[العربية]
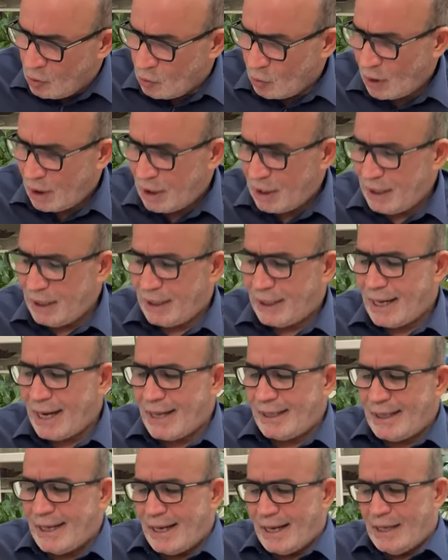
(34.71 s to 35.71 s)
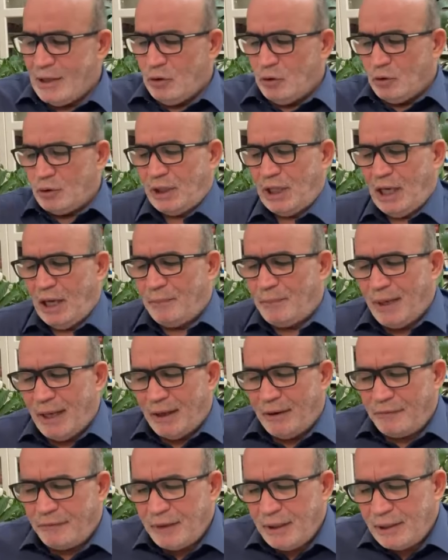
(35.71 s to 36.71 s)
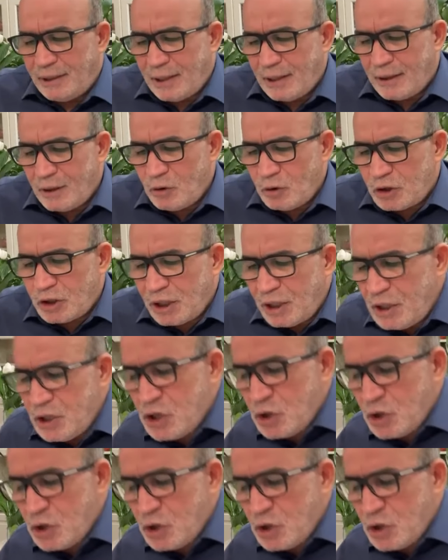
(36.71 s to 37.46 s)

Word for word: واللي كاد أن يطيح به في 23